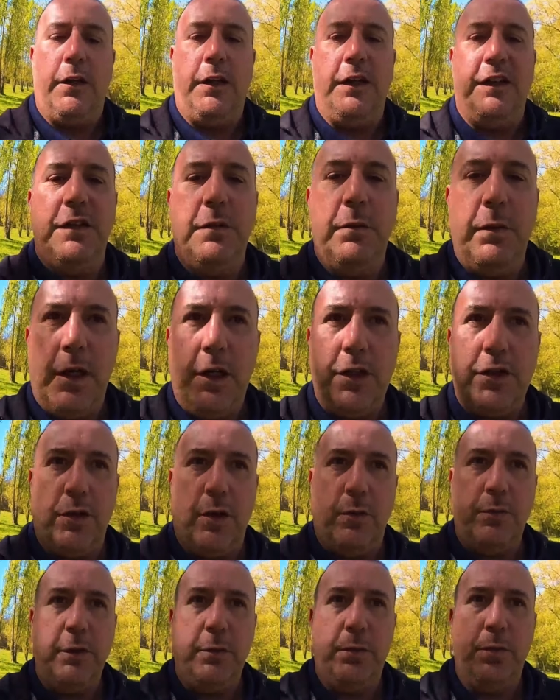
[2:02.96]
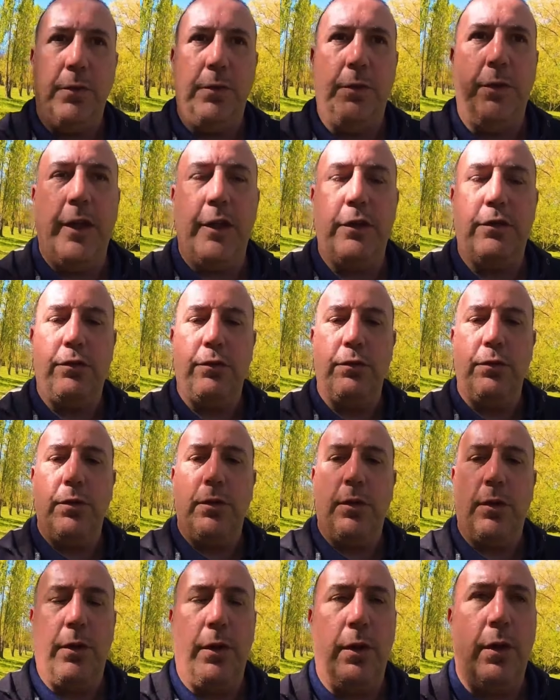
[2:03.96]
des images un petit peu de
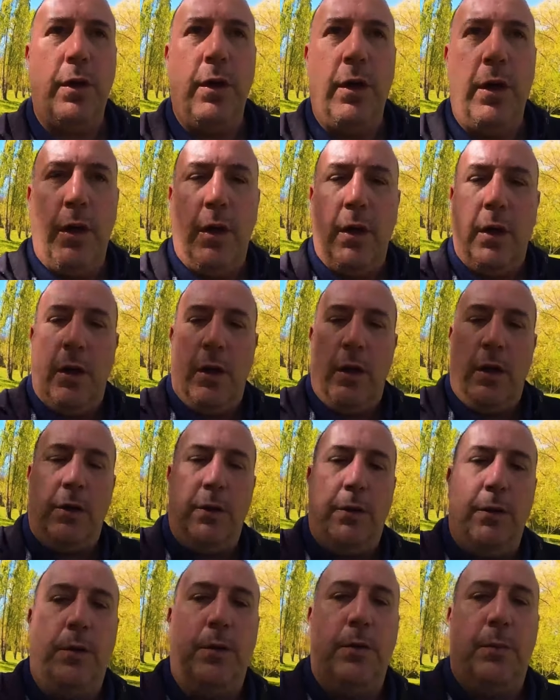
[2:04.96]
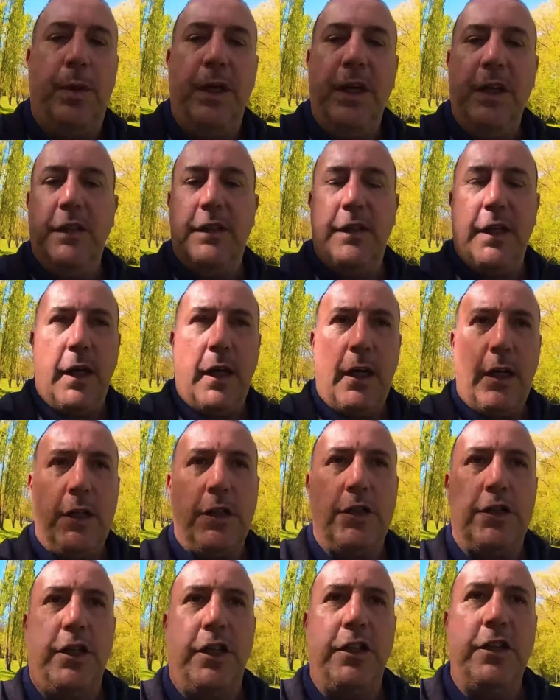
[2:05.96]
nature, de
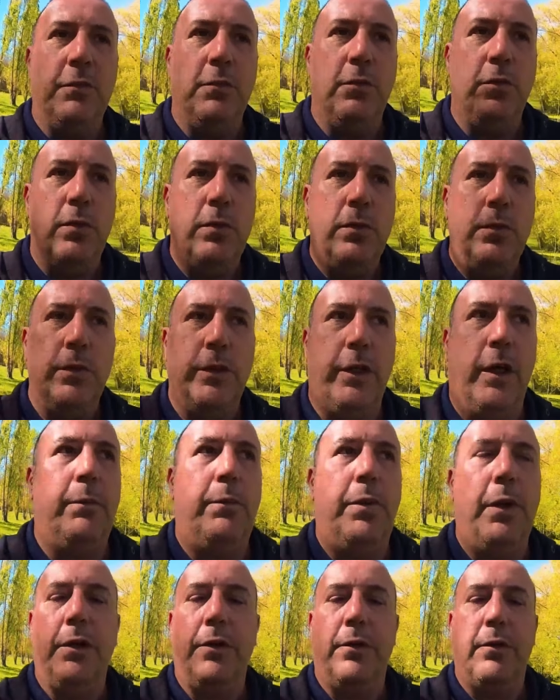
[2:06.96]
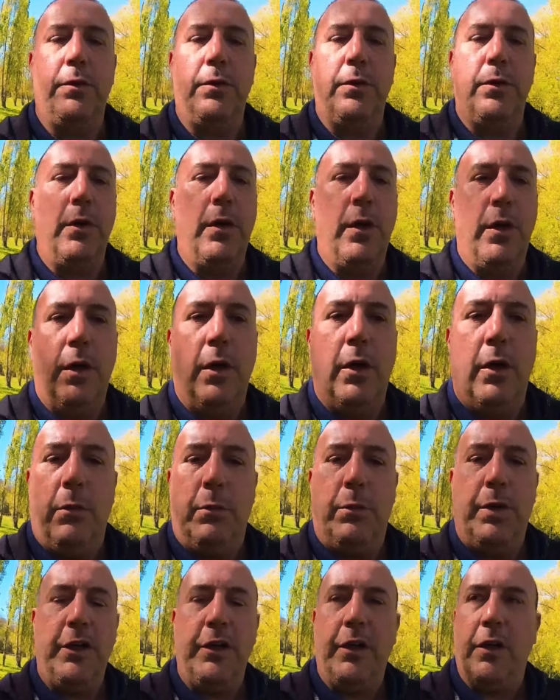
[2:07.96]
paysages, d'animaux. Il y a plein de
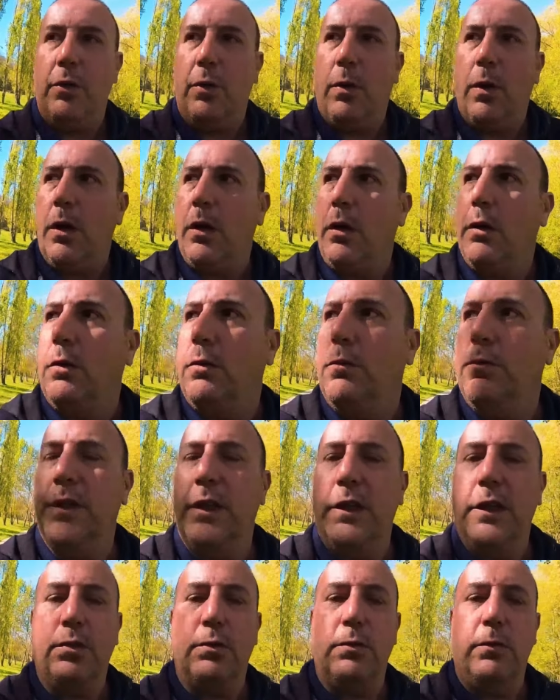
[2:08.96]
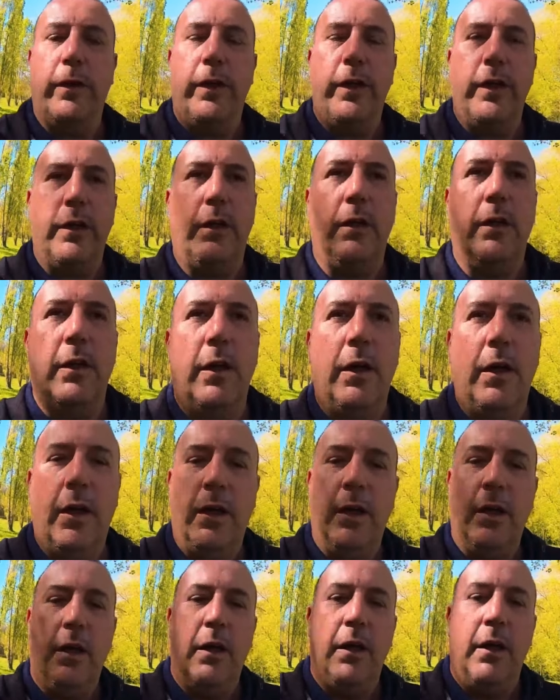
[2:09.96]
plein d'endroits où vous allez trouver
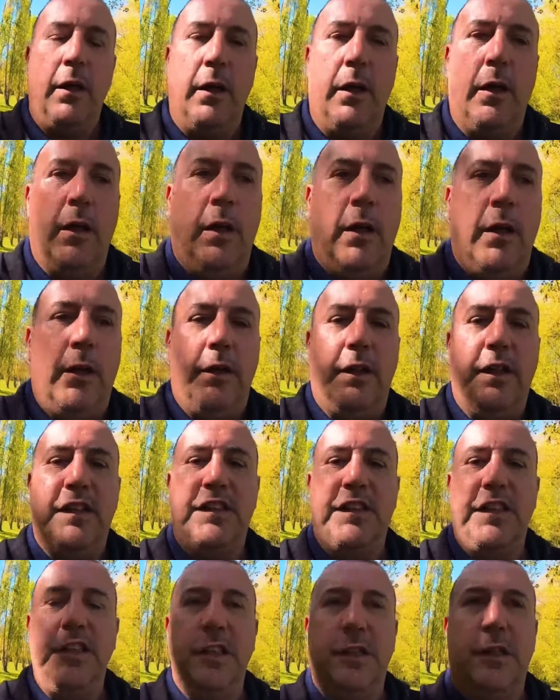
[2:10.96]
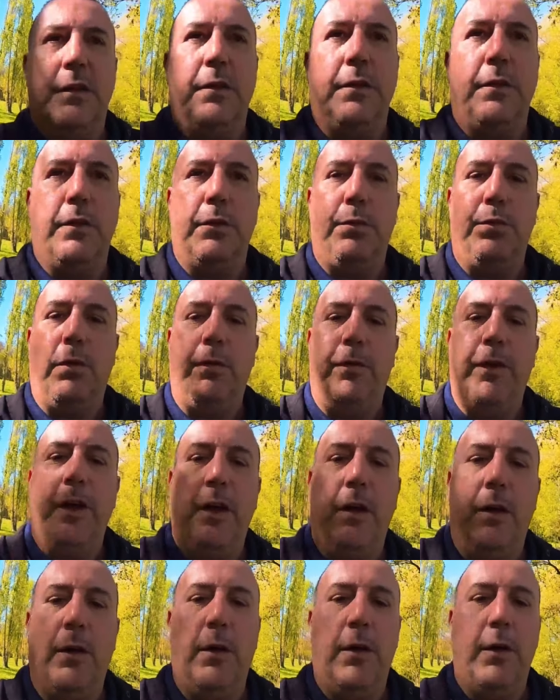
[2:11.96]
des sites pour
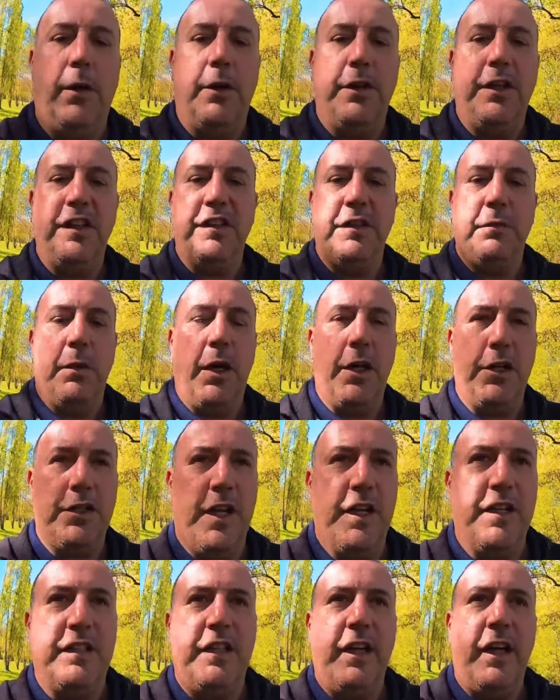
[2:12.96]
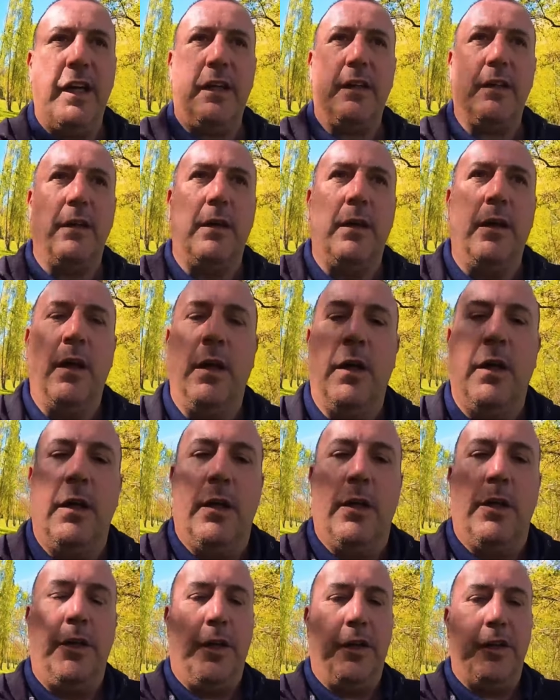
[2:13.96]
faire des images d'insectes,
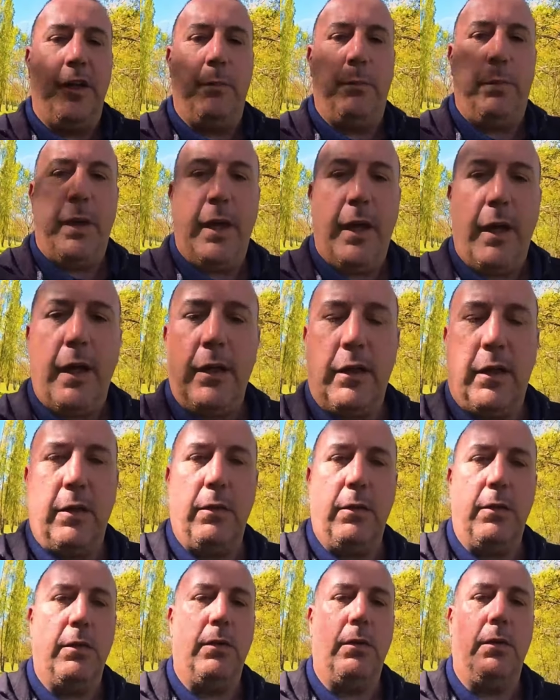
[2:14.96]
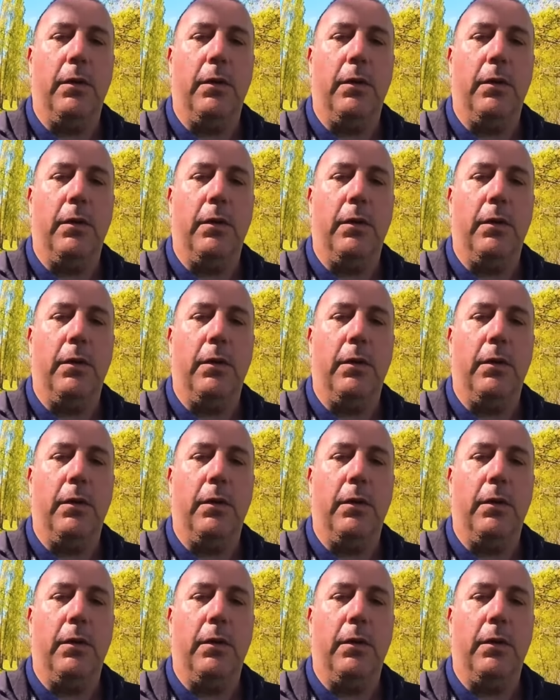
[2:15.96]
dans des parcs.